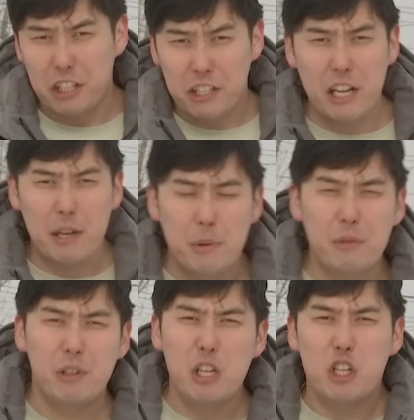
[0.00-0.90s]
недели
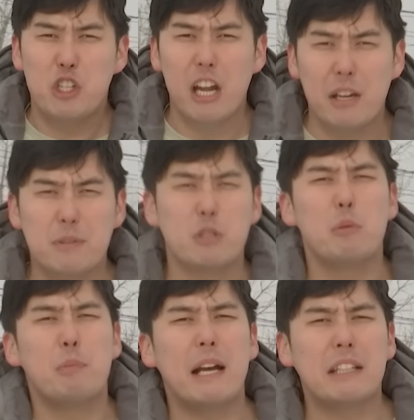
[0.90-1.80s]
мы выезжали в
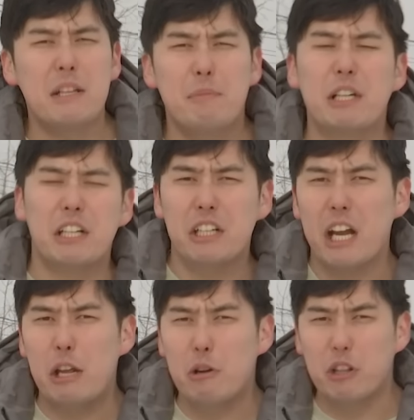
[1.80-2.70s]
105-й
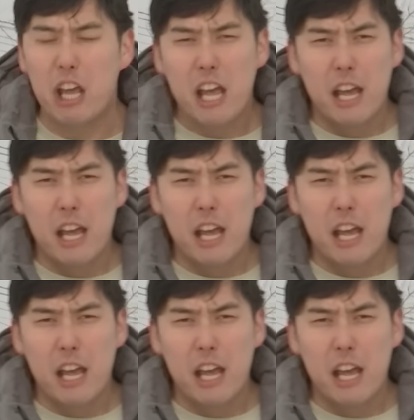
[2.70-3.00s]
микрорайон,